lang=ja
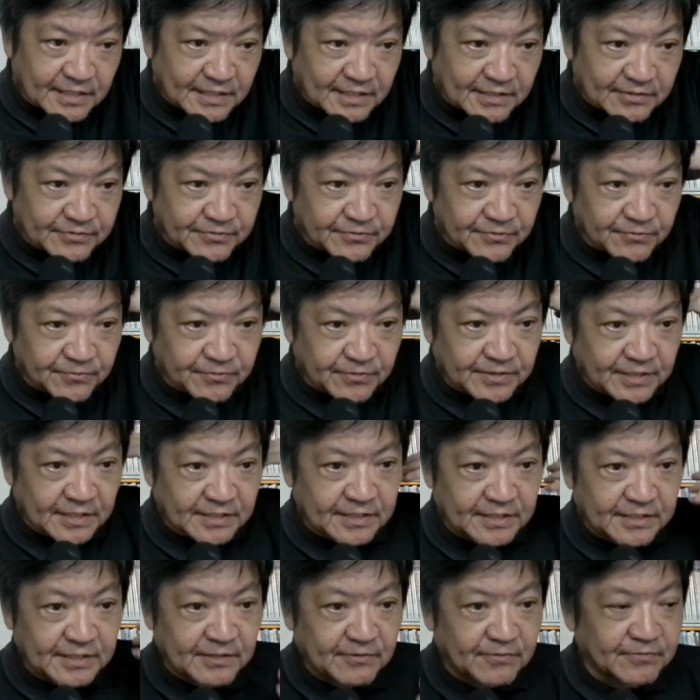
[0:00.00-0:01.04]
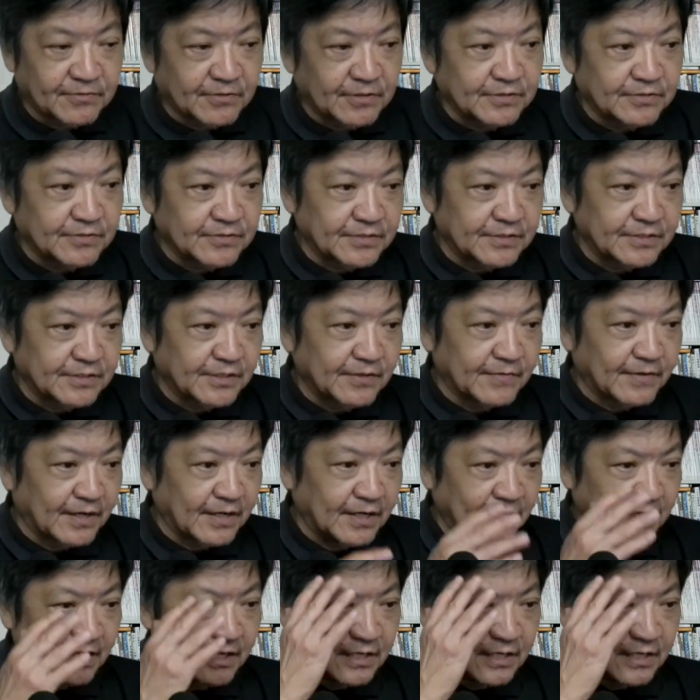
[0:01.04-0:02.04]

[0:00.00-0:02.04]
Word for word: かかる状況になっていたことについては、